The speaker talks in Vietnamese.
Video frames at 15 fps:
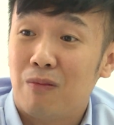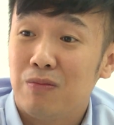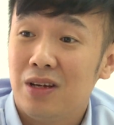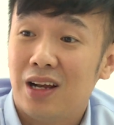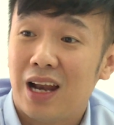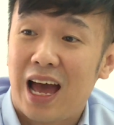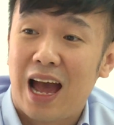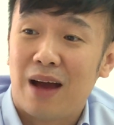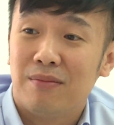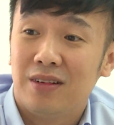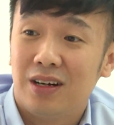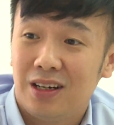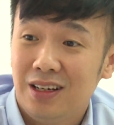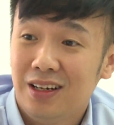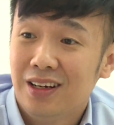các khoản chi
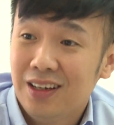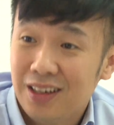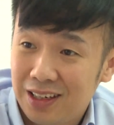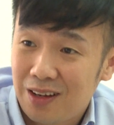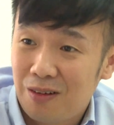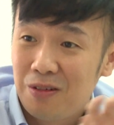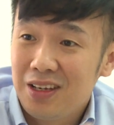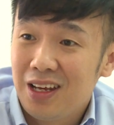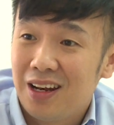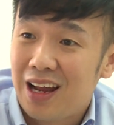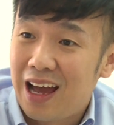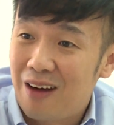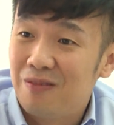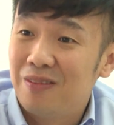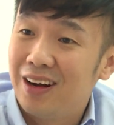phí không hoàn lại
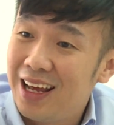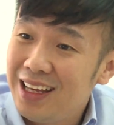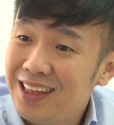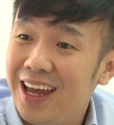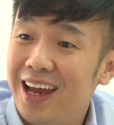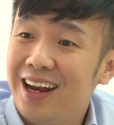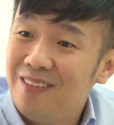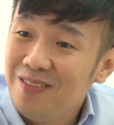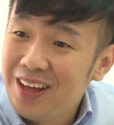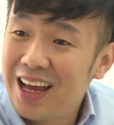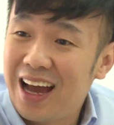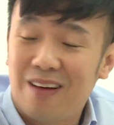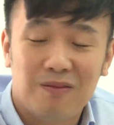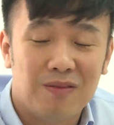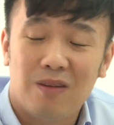cho người lao động đi làm việc
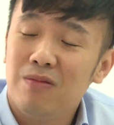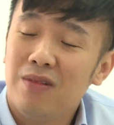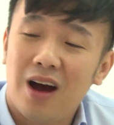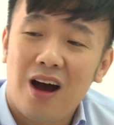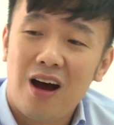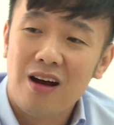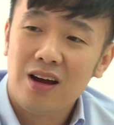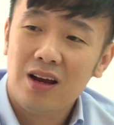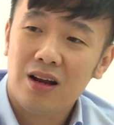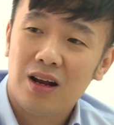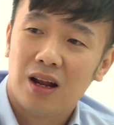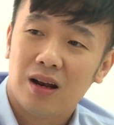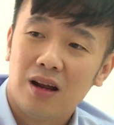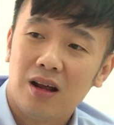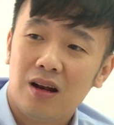ở nước ngoài như
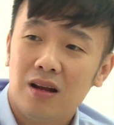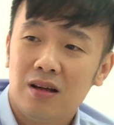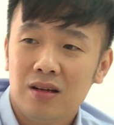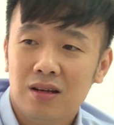phí